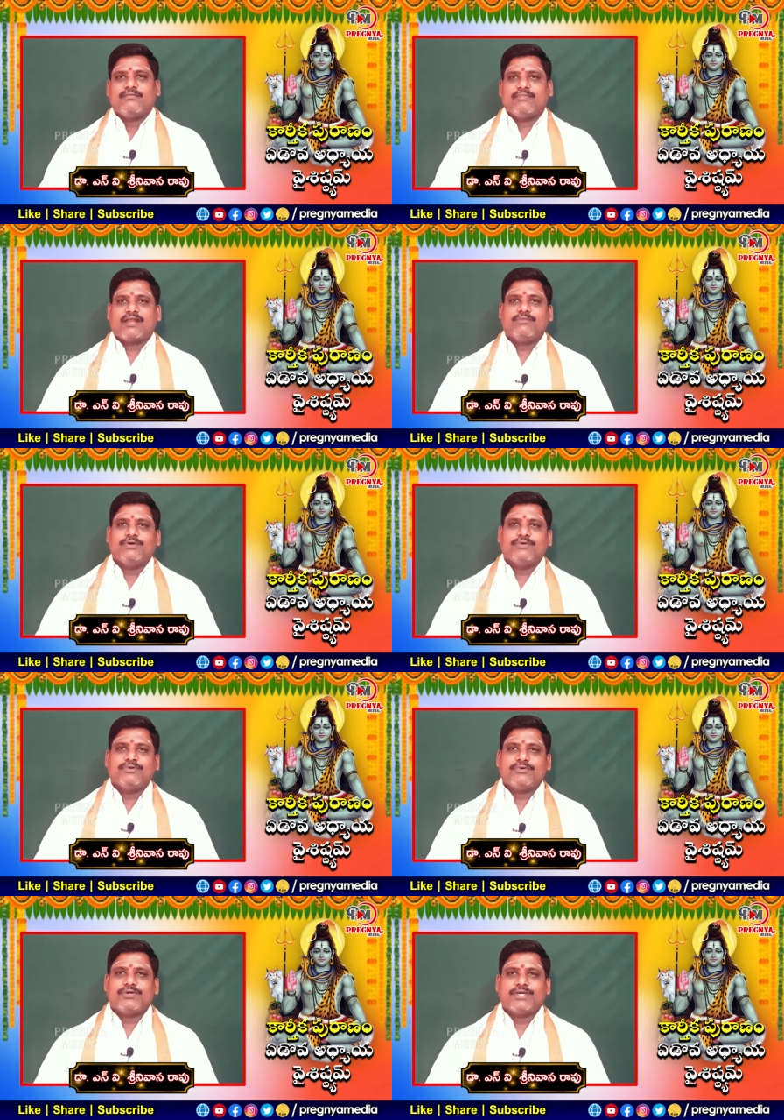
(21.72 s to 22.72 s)
మనము
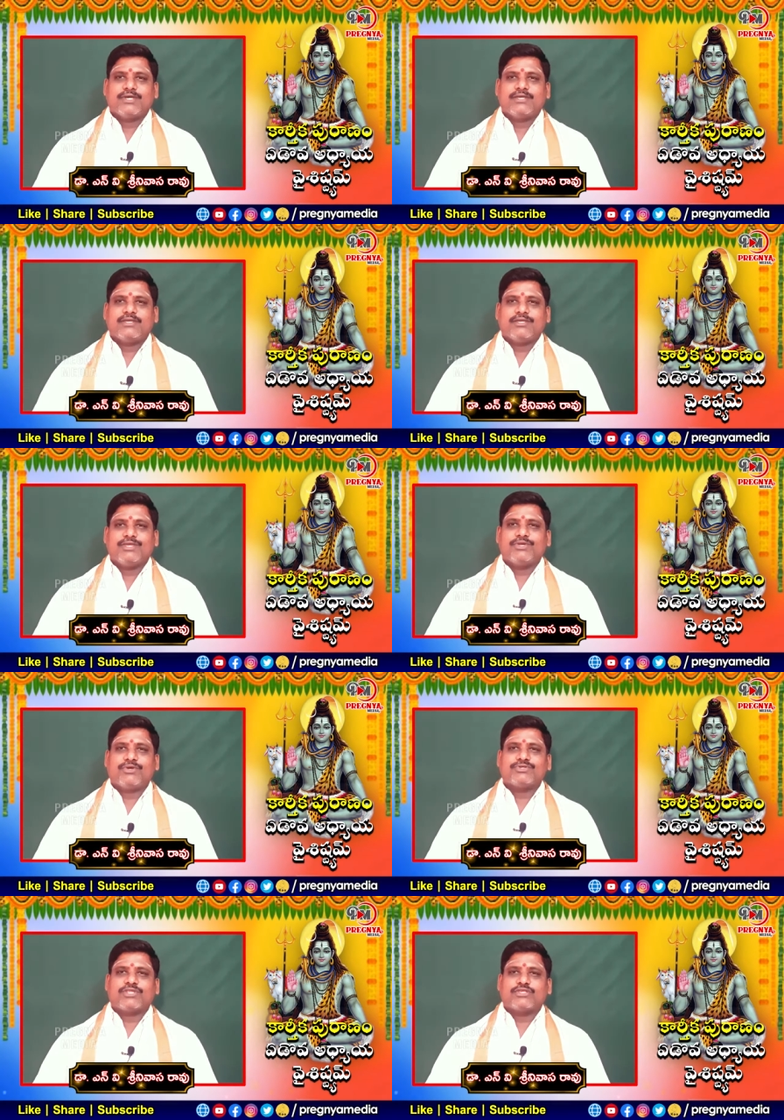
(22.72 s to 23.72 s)

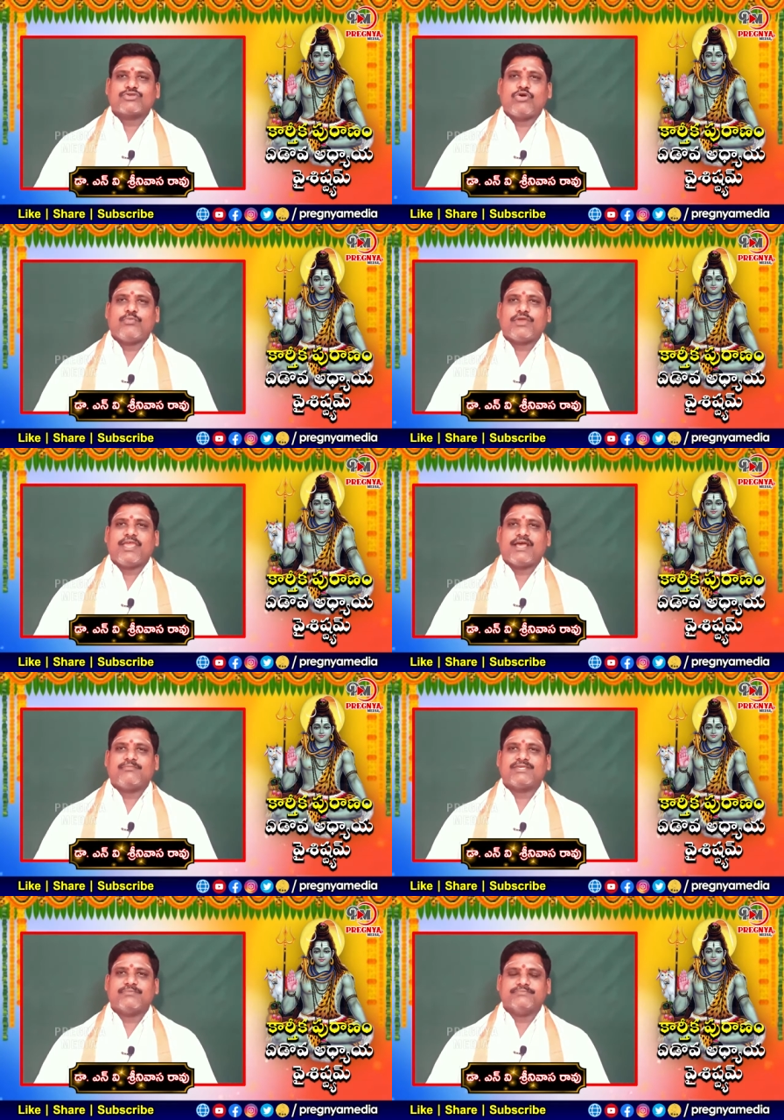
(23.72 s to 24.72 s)
ఈరోజు తెలుసుకోబోయే
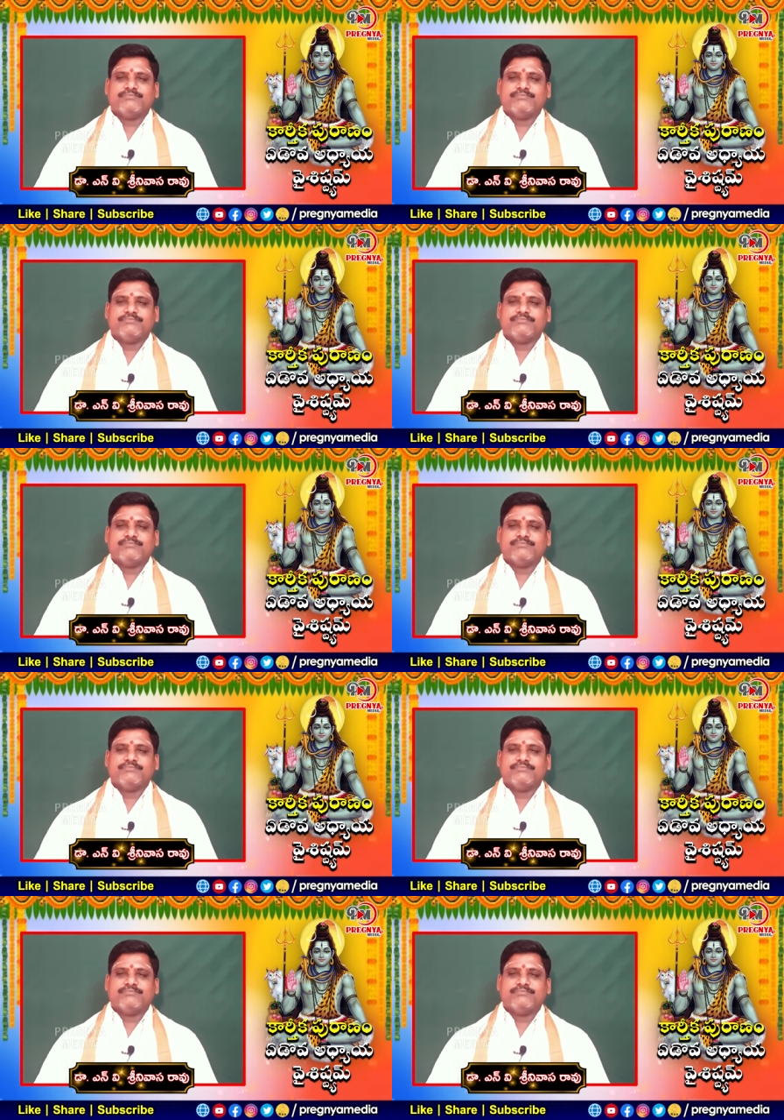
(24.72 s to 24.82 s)
అంశం